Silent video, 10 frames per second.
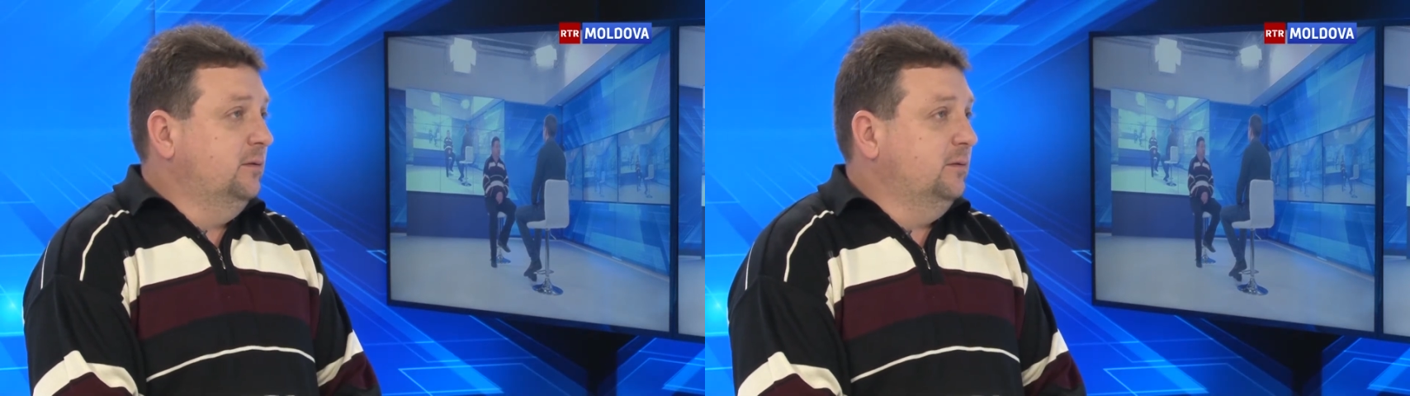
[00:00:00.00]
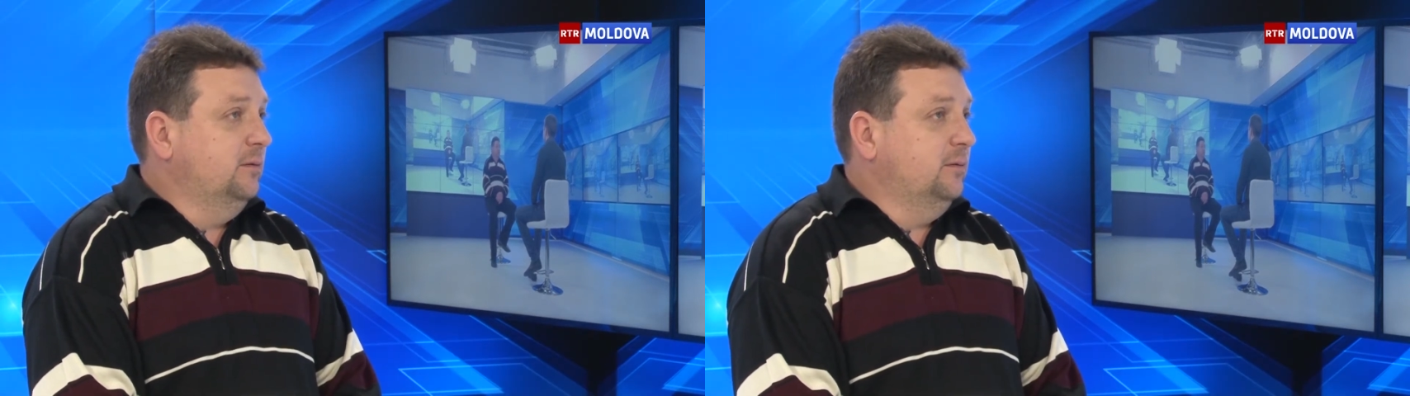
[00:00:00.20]

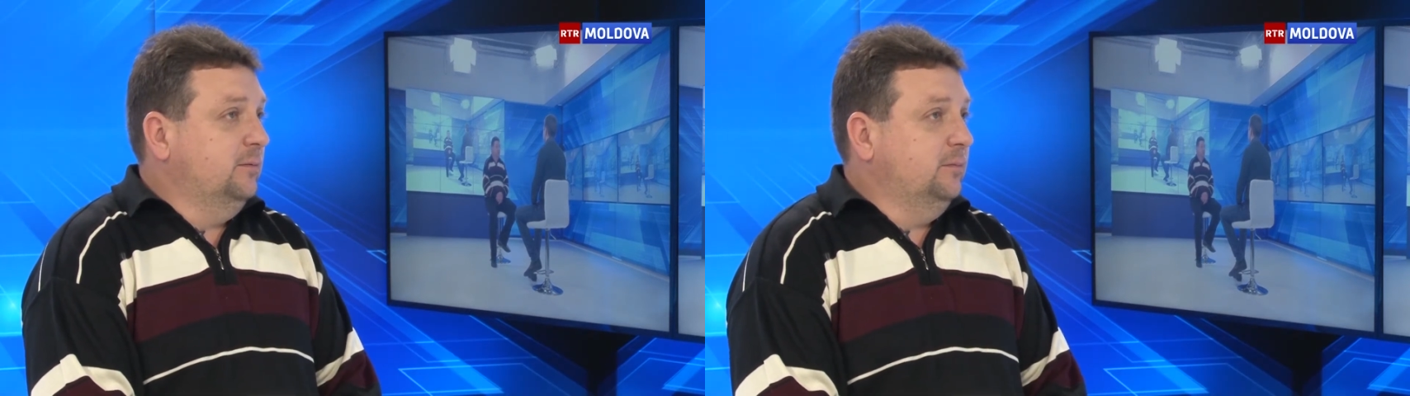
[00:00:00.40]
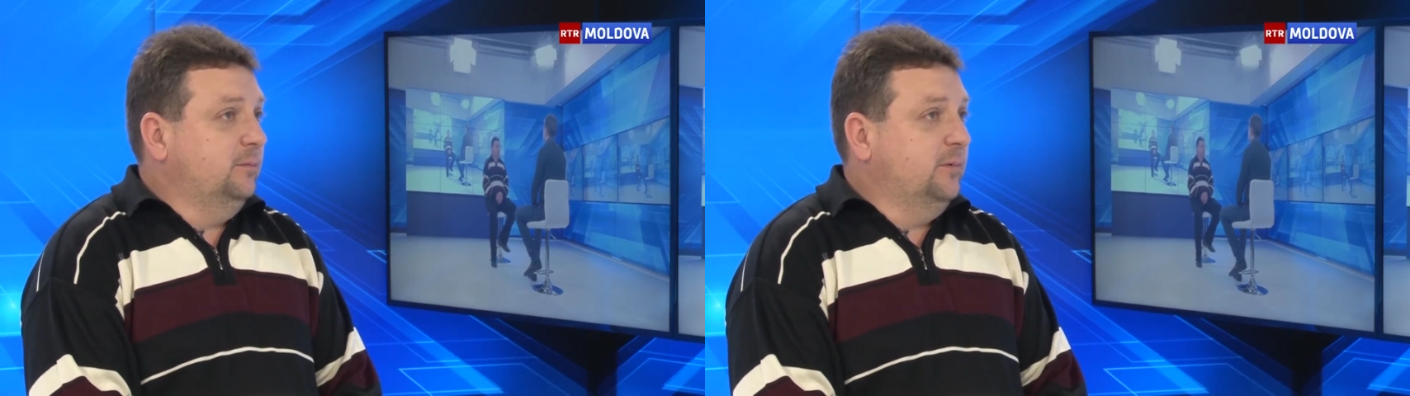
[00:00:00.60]

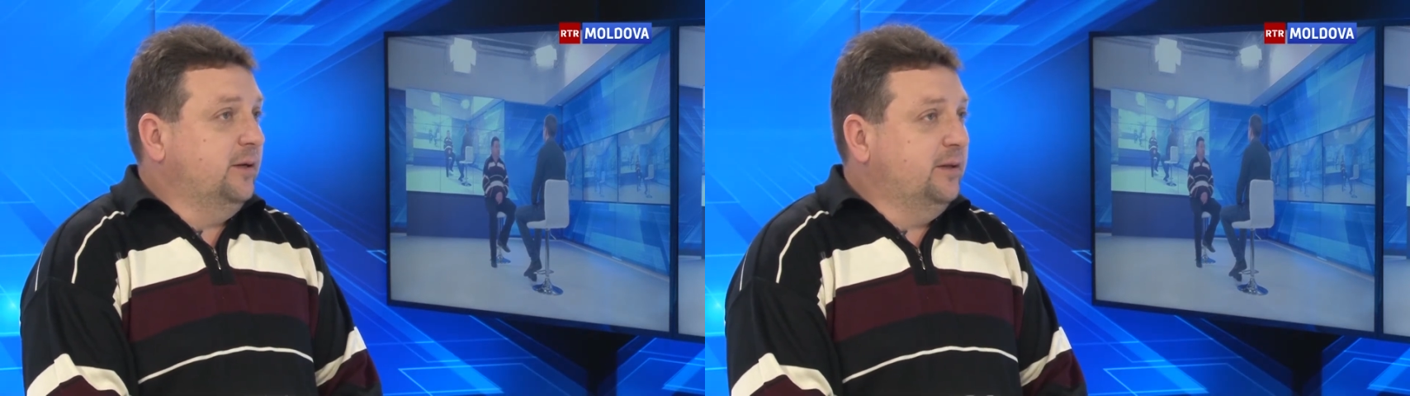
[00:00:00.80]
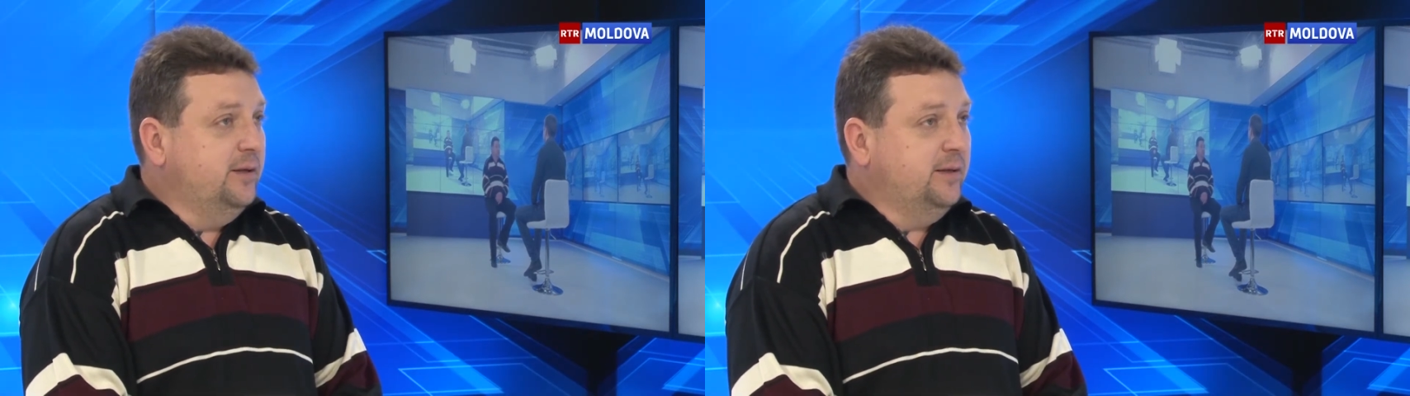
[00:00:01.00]
э,
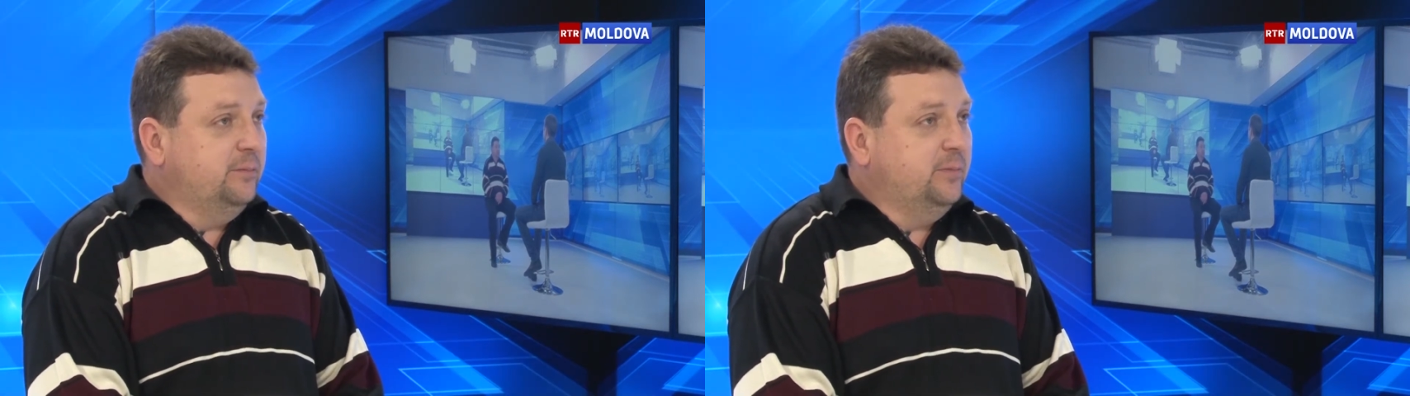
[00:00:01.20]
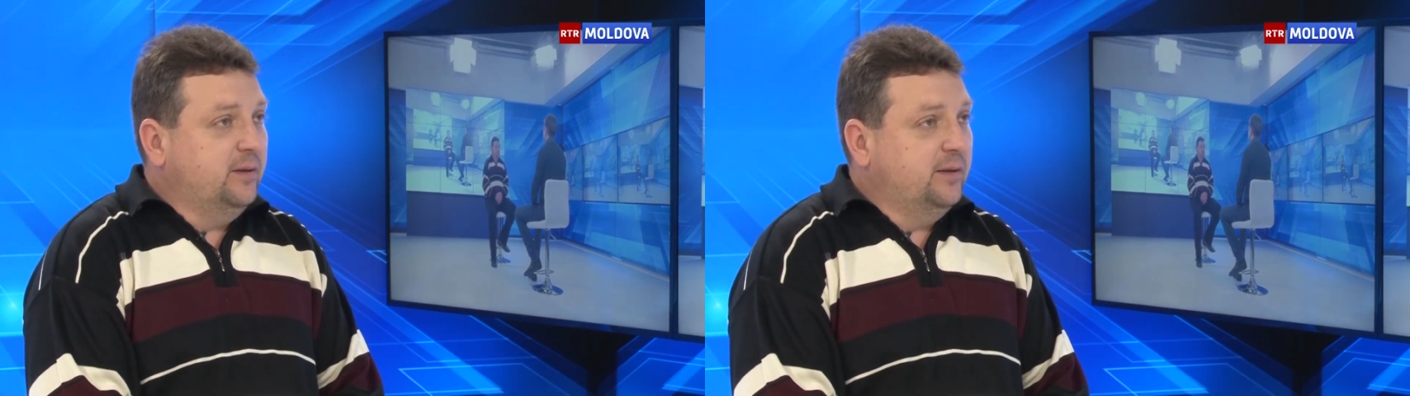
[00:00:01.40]
картинка
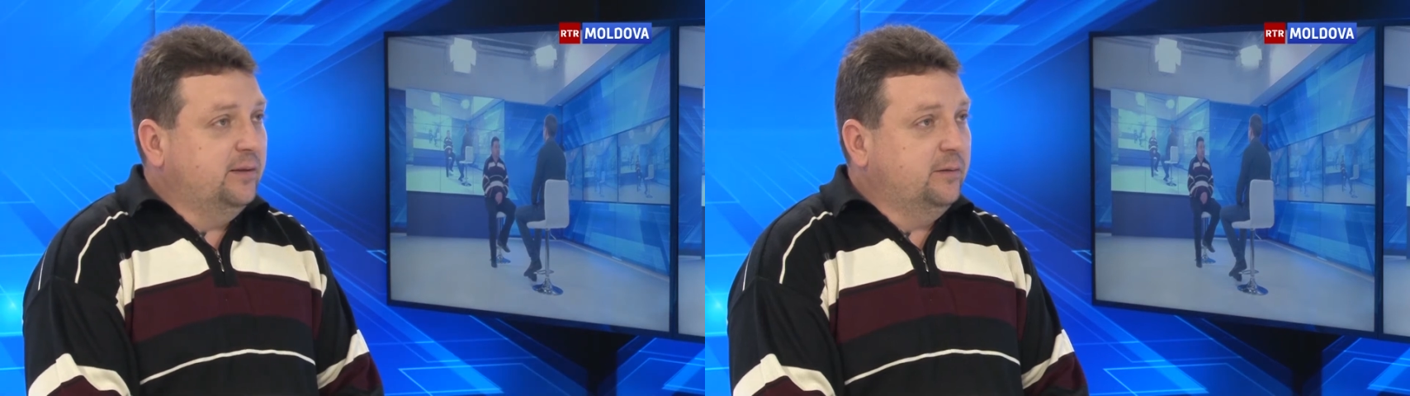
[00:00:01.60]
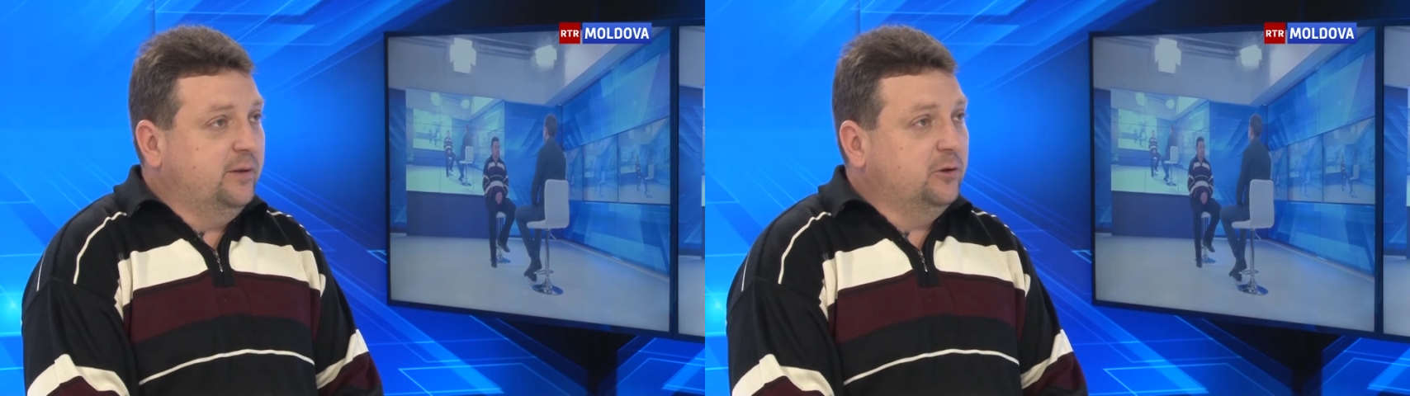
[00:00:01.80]
была
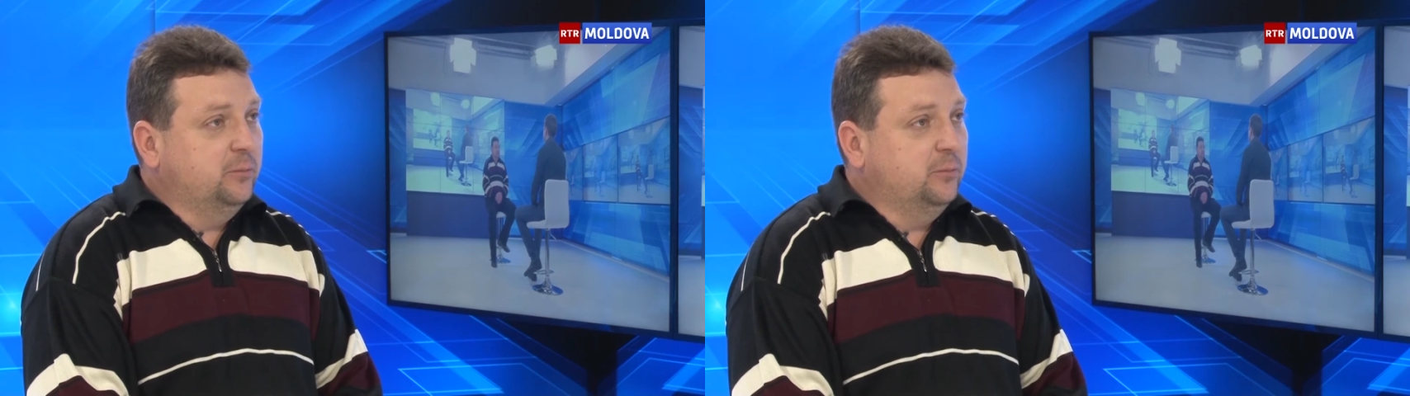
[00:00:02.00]
нормальная,